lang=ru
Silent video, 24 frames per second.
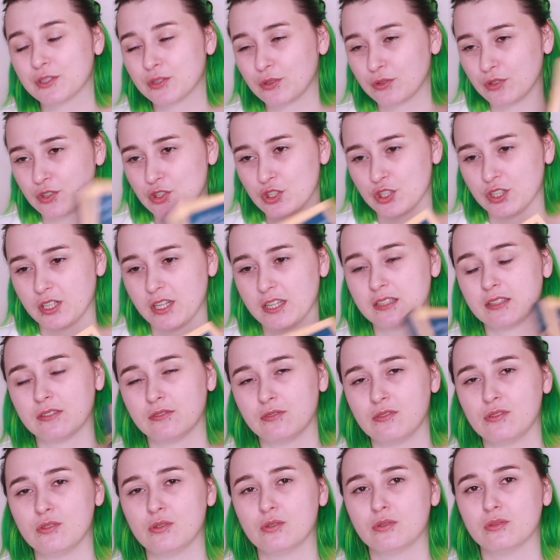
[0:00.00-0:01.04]
Кто-то считает
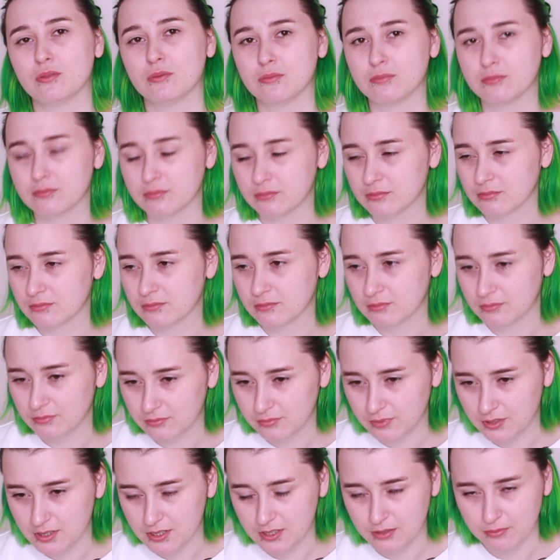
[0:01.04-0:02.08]
его
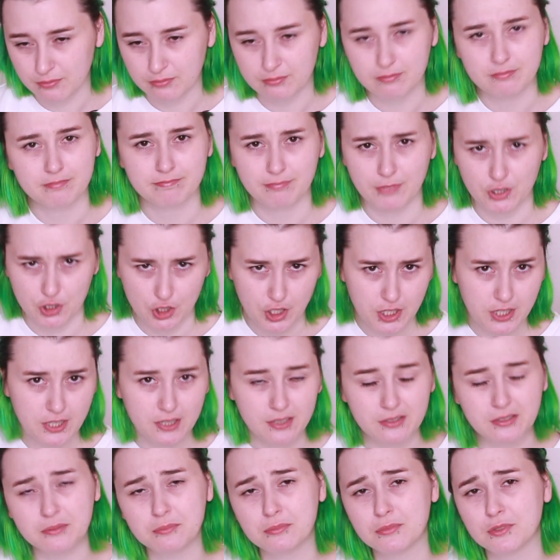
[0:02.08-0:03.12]
этим
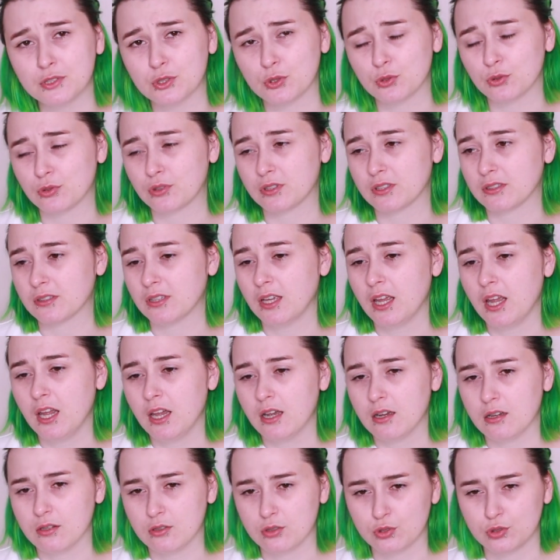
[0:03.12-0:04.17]
мошенником, кто-то,
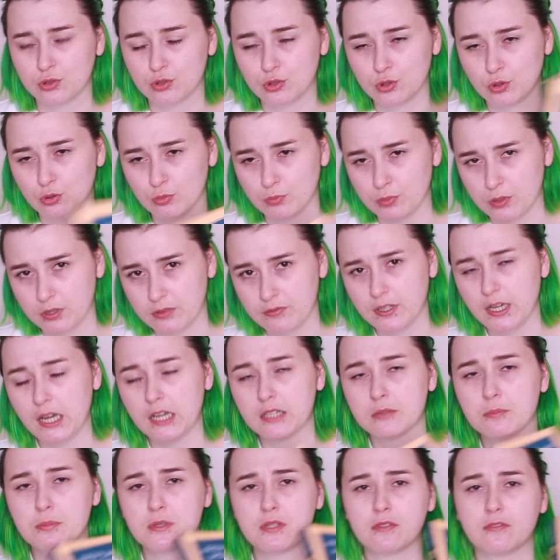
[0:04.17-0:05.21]
э, что он
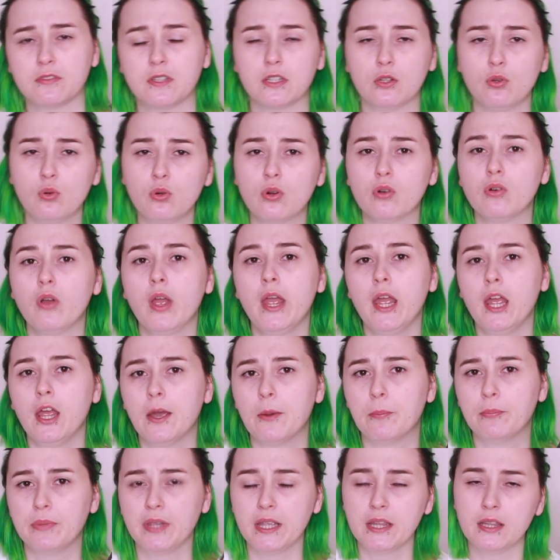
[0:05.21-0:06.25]
продвигает псевдонауку.
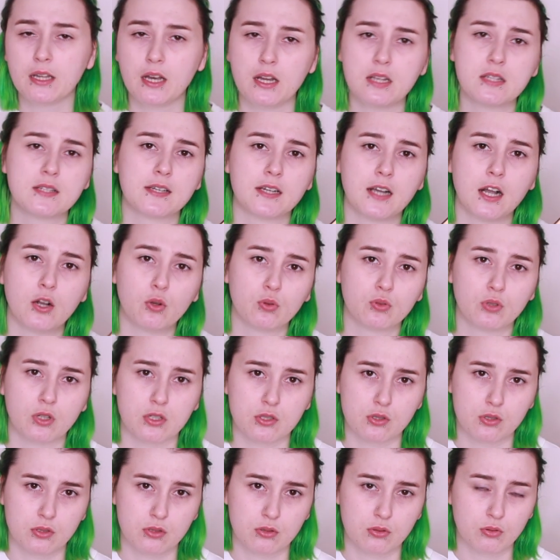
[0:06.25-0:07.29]
Мне нравится, как он
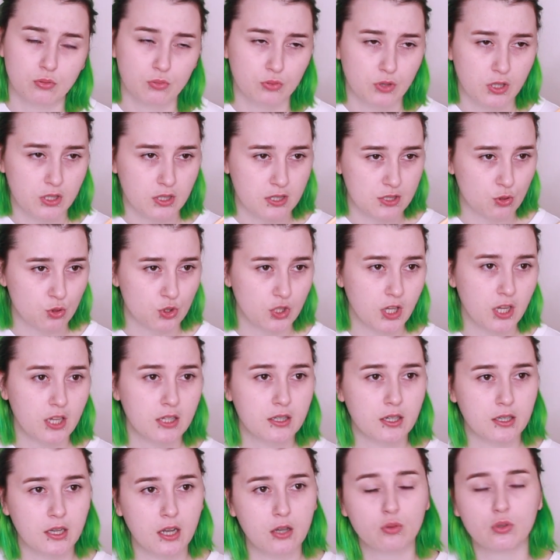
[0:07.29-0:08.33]
рас... ну, не
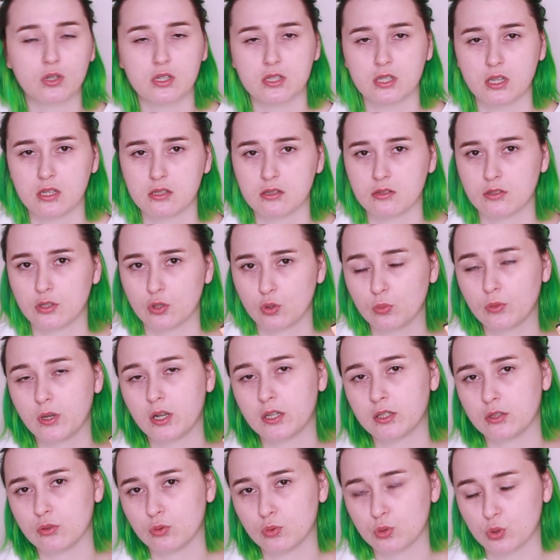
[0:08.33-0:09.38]
рассуждает, а как он рассказывает о том,
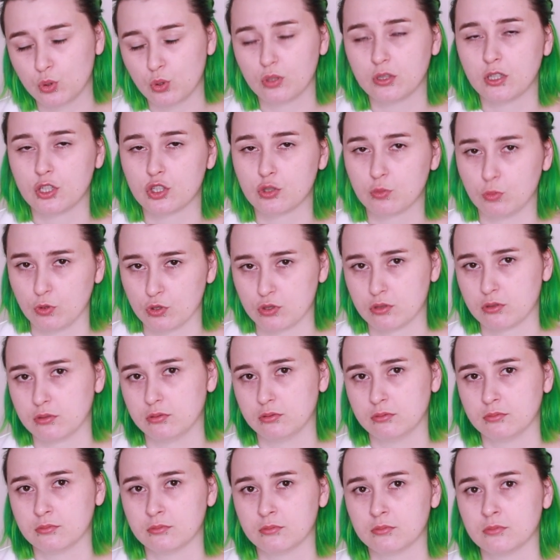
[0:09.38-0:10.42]
как устроен наш мозг
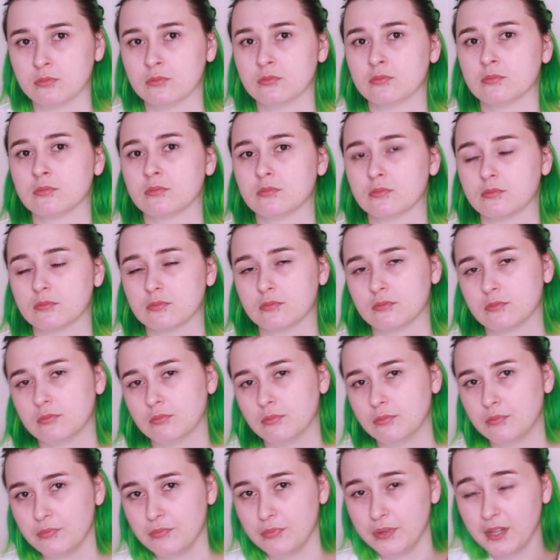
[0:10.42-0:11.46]

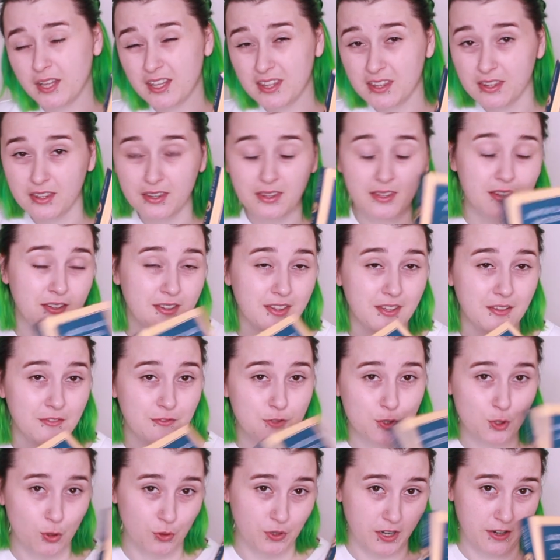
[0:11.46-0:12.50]
мне не, не
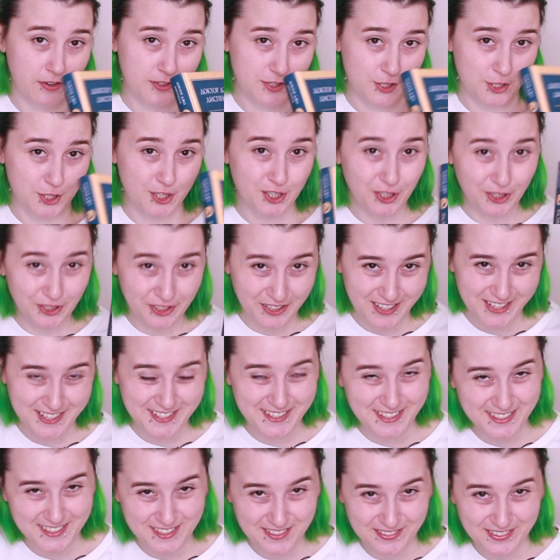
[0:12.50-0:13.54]
все нравится, что он
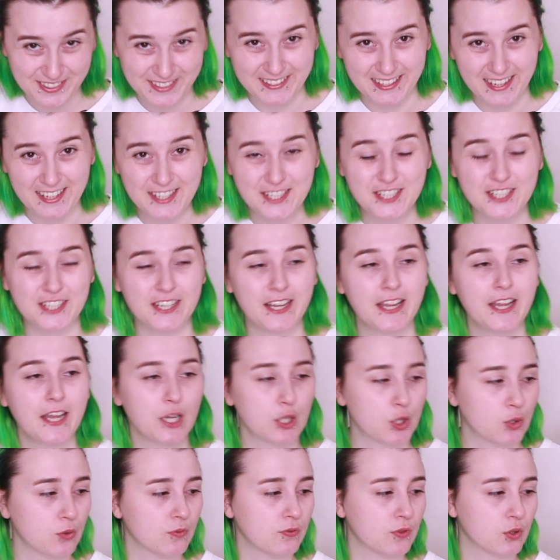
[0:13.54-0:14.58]
рассказывает дальше,
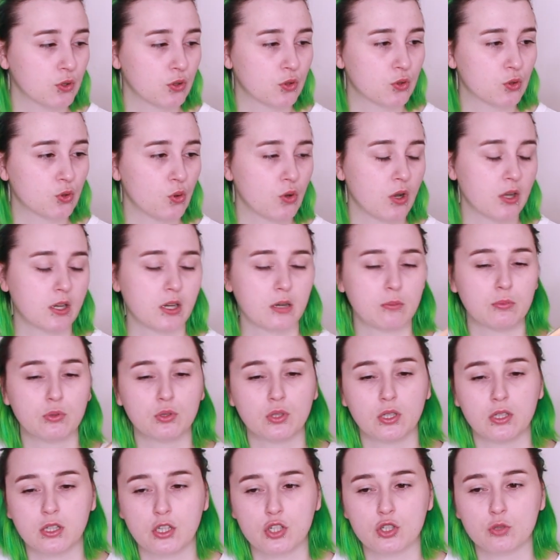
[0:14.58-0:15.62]
но вот то, как
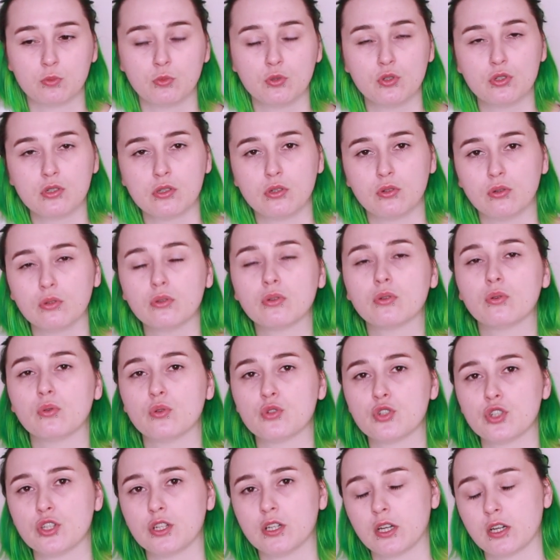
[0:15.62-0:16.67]
работает наш мозг, он
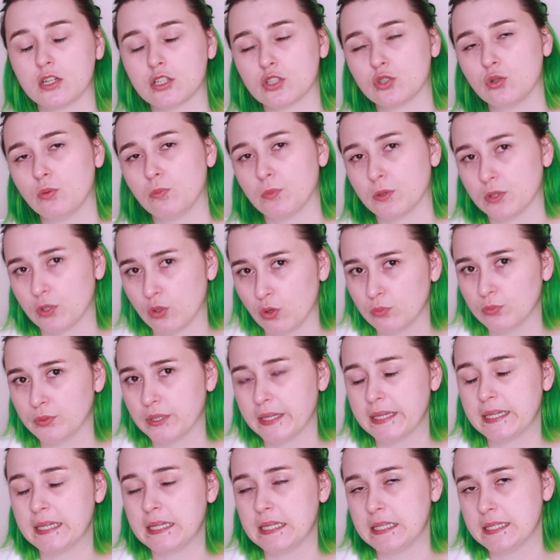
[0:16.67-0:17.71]
очень хорошо, подробно
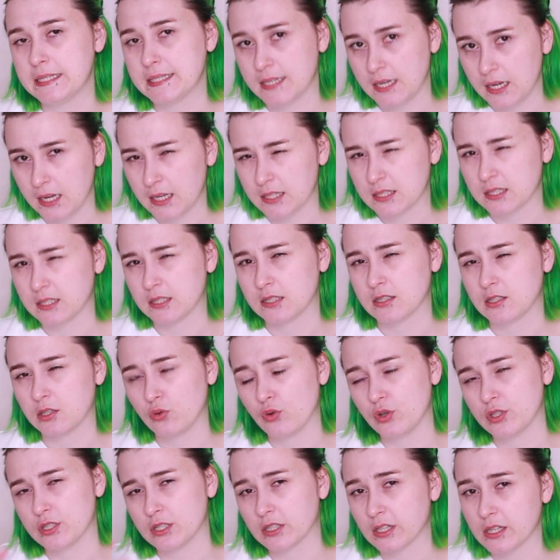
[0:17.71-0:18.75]
и интересно, с
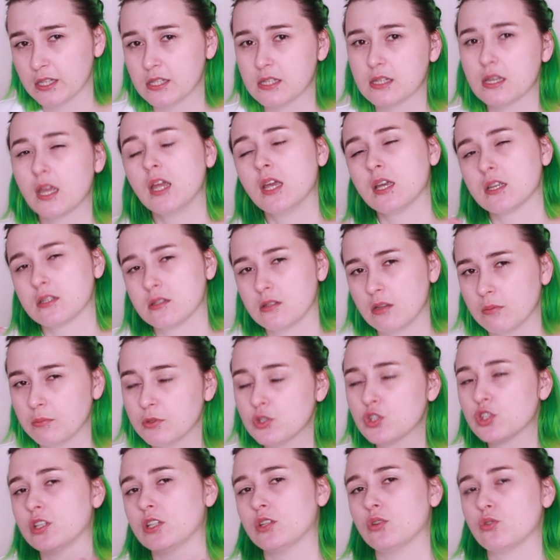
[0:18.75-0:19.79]
такой, знаете, с
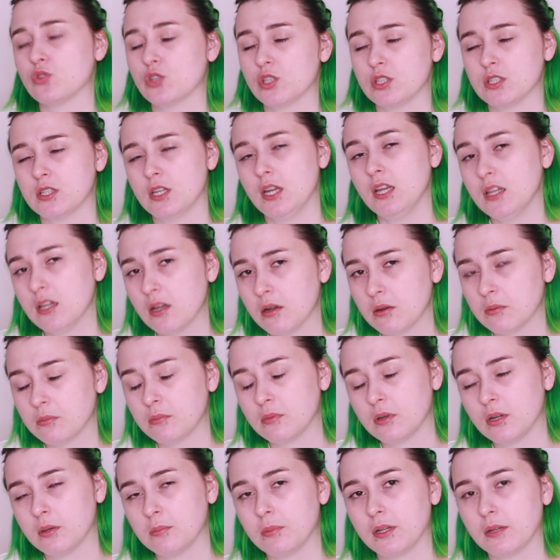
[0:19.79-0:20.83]
необычной точки зрения
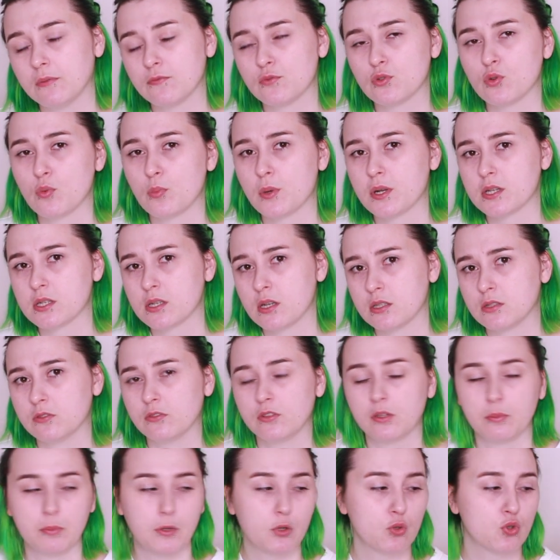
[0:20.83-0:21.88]
об этом всем
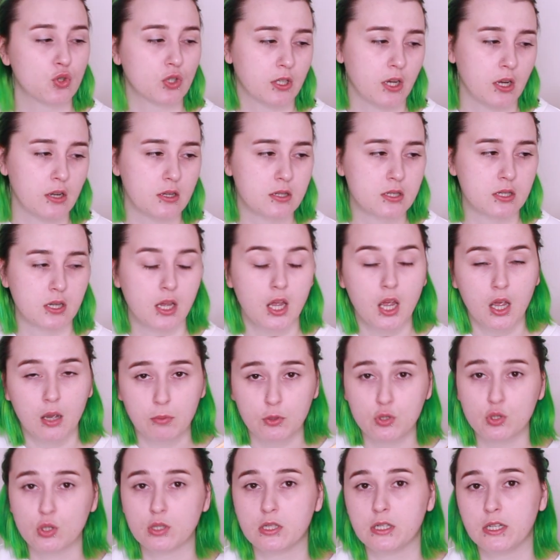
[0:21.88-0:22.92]
рассказывает. И мне очень нравится
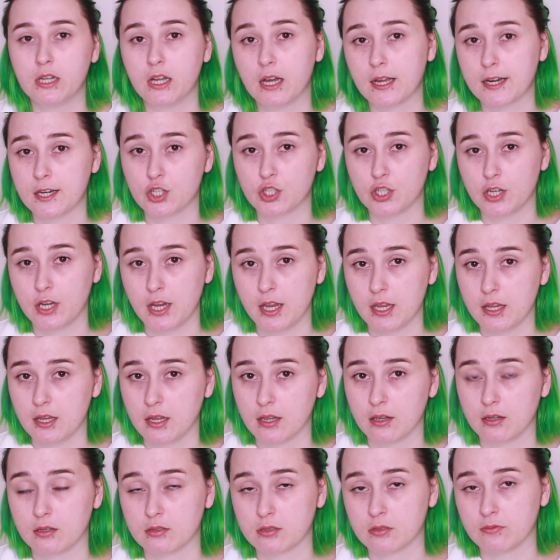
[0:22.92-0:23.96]
просто для
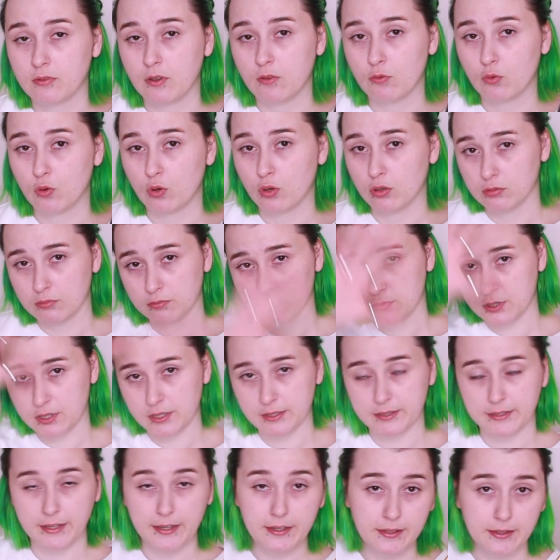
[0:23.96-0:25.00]
расширения своего
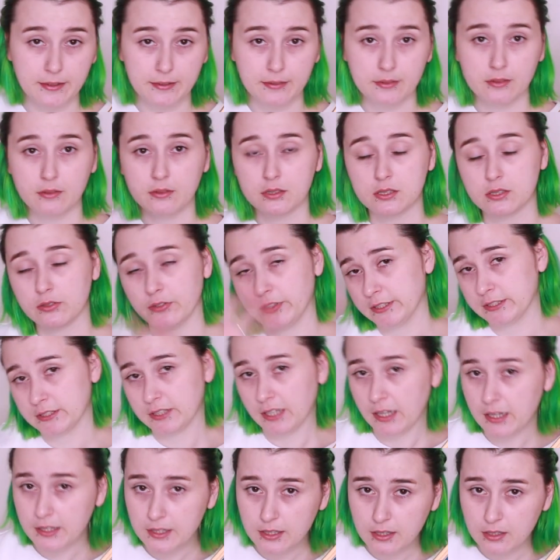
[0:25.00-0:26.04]
сознания, своих
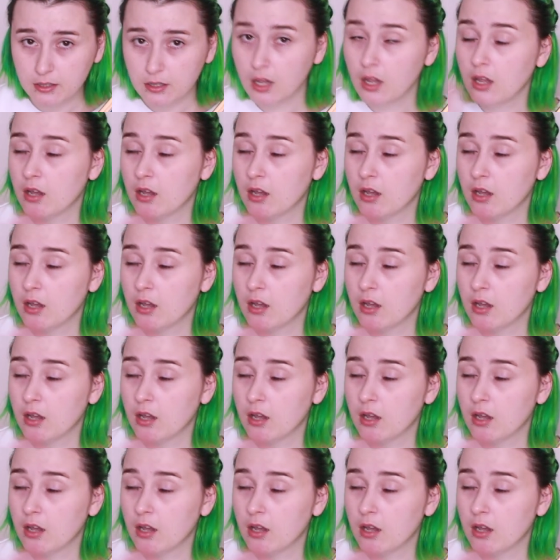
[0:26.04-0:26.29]
знаний.